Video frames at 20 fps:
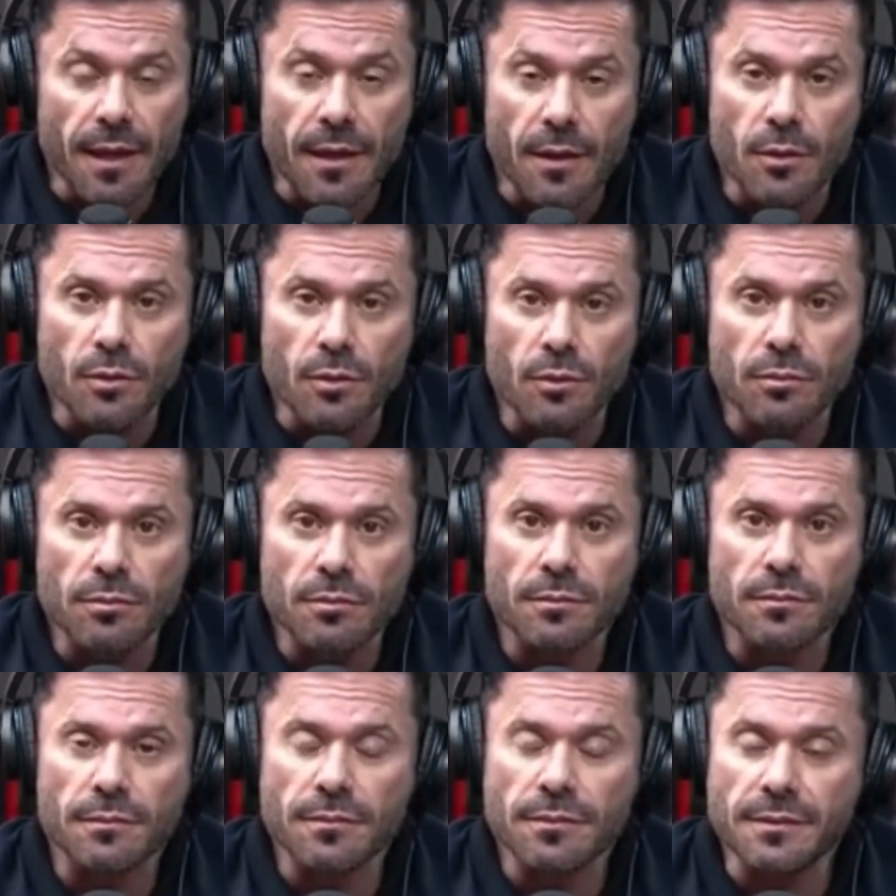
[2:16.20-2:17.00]

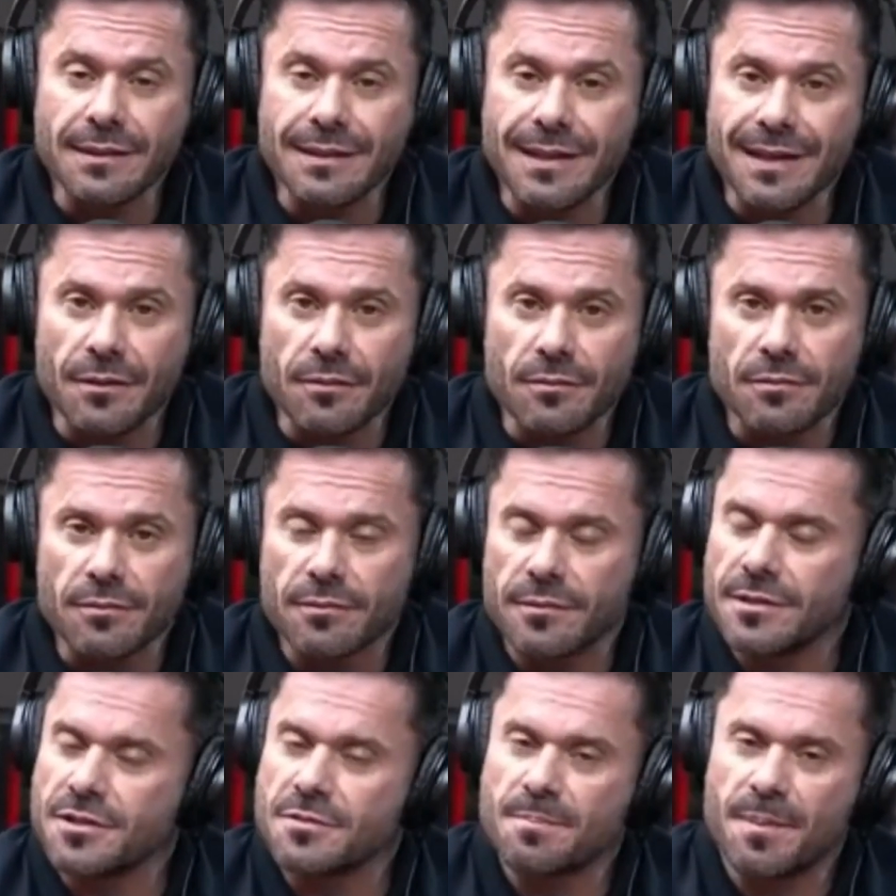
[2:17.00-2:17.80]
Pensei, o
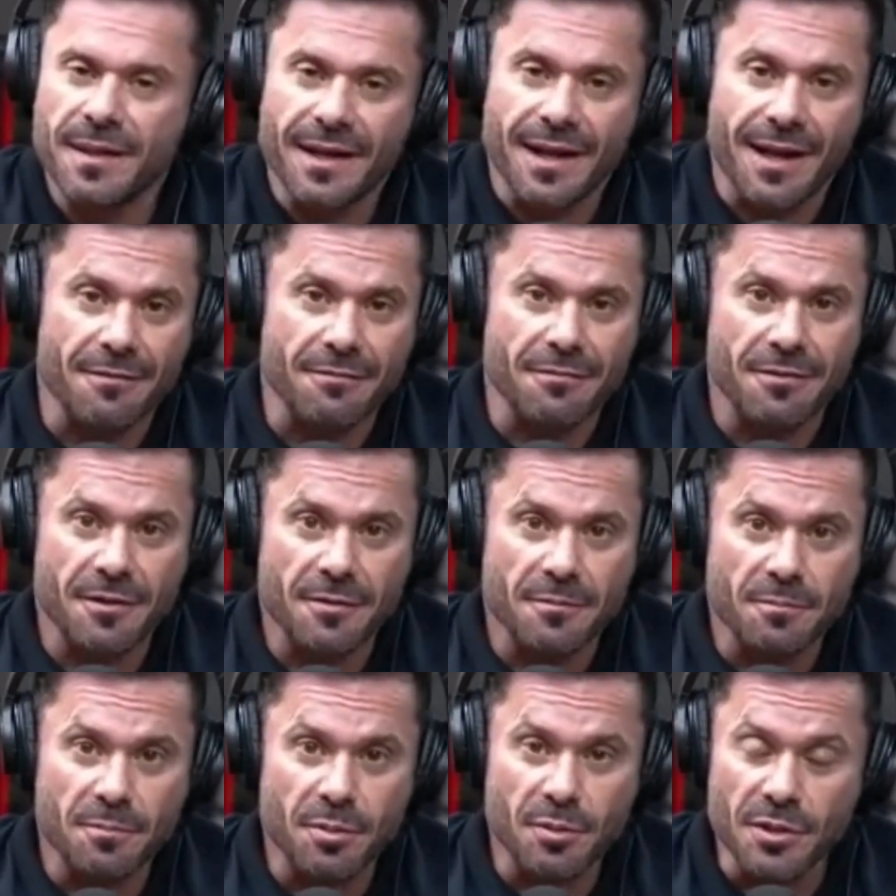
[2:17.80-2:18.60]
dentista é uma
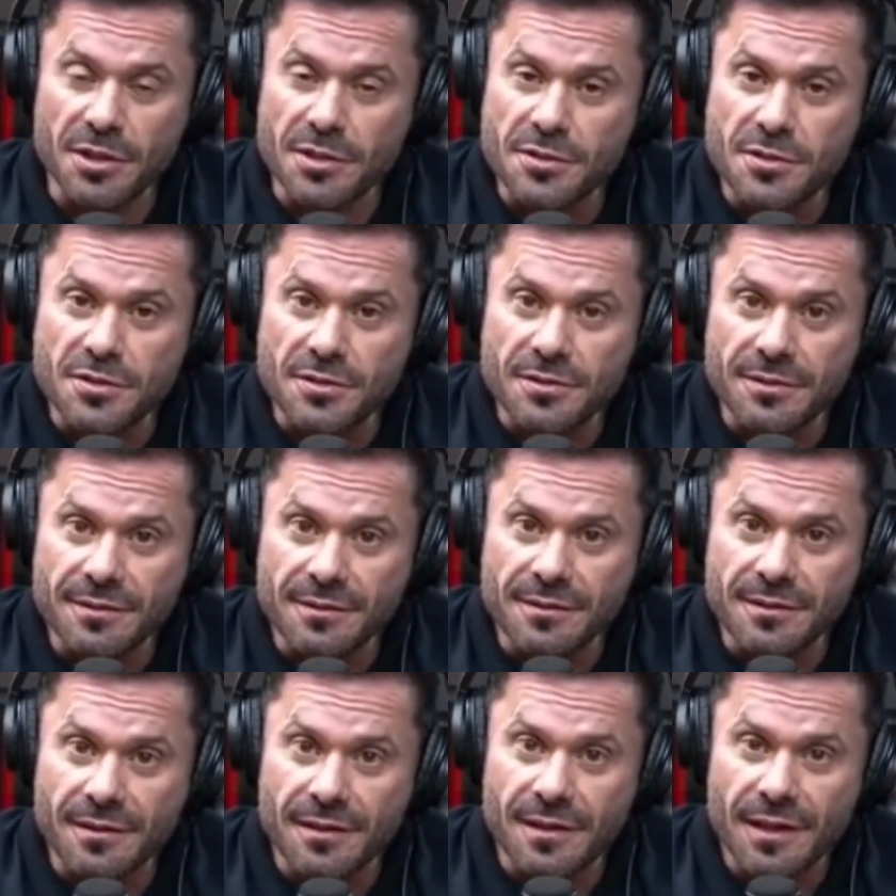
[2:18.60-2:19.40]
da tarde.
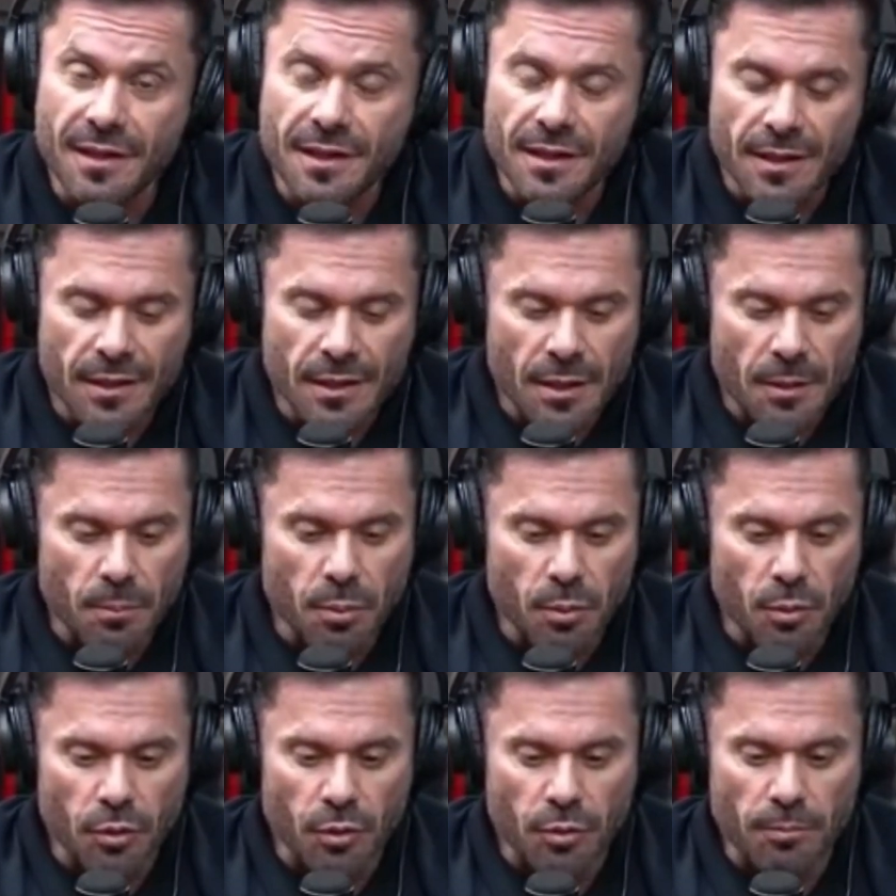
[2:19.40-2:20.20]
Não
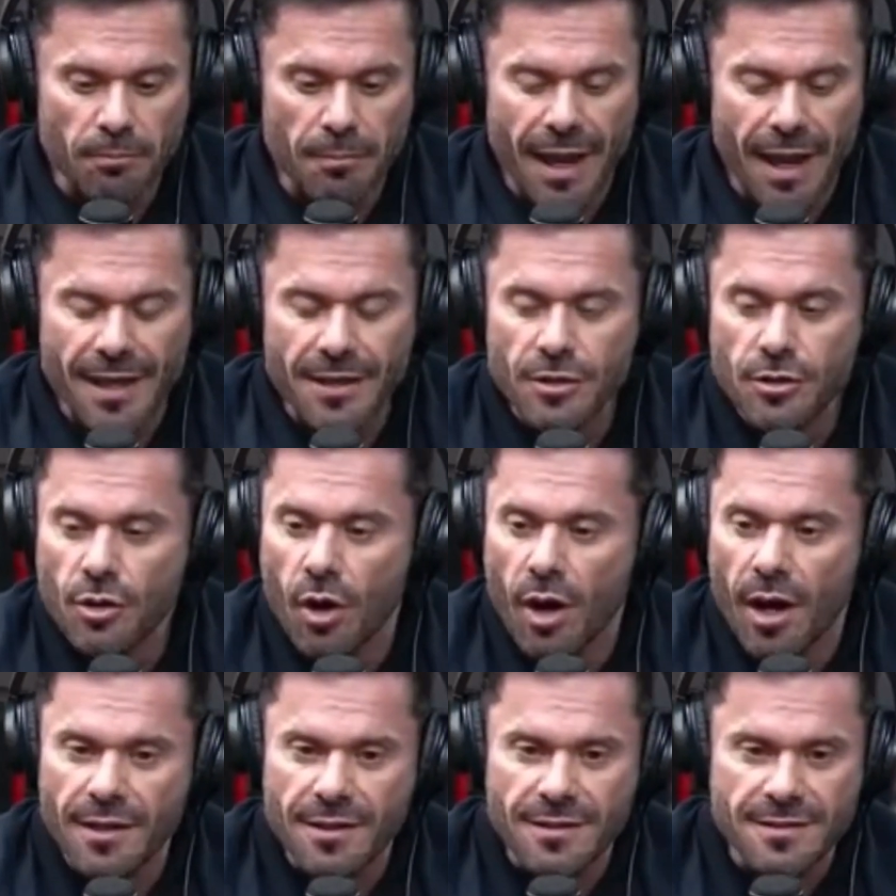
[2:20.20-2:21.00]
posso demorar
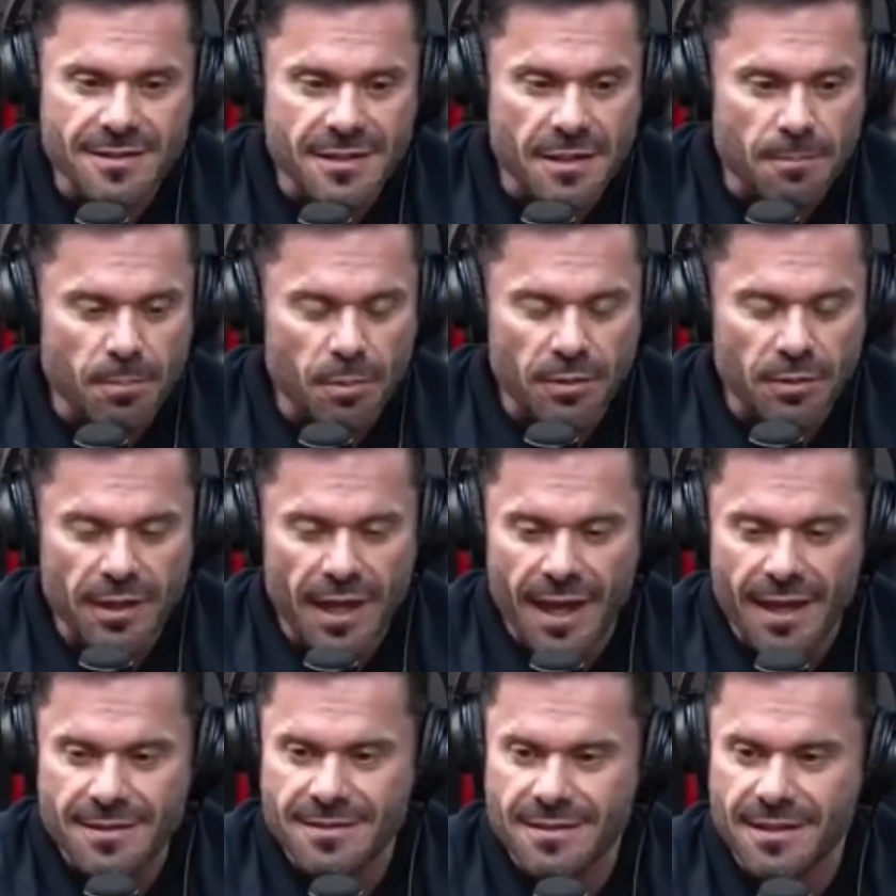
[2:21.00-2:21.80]
muito aqui, vou pegar a
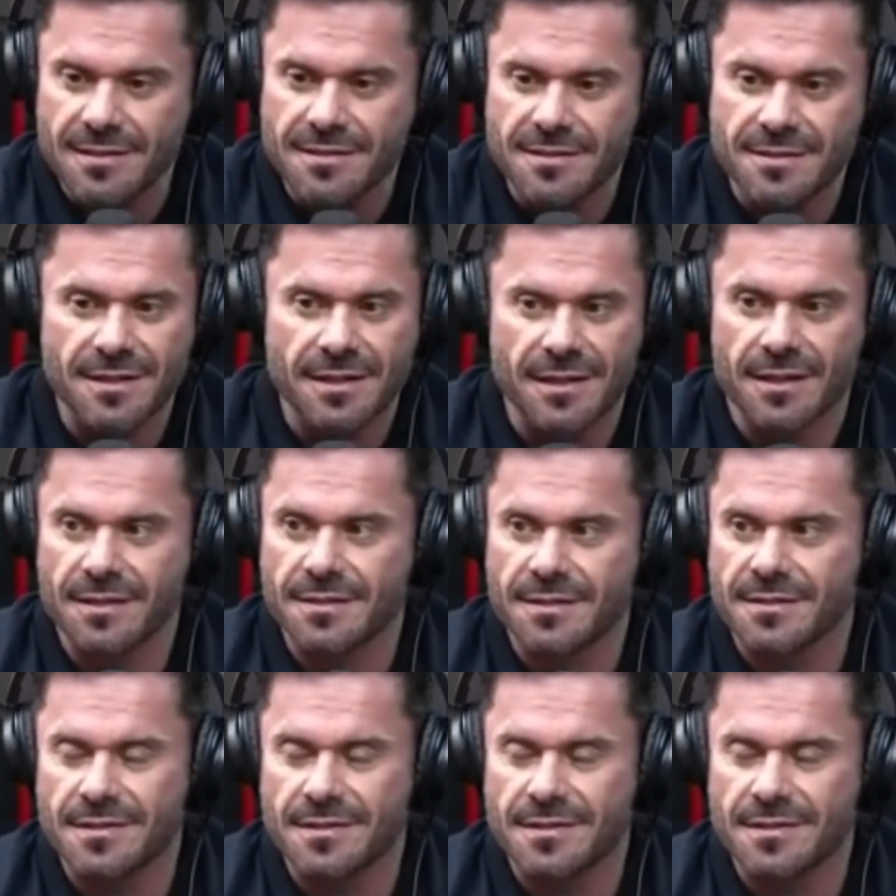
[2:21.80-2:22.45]
saideira.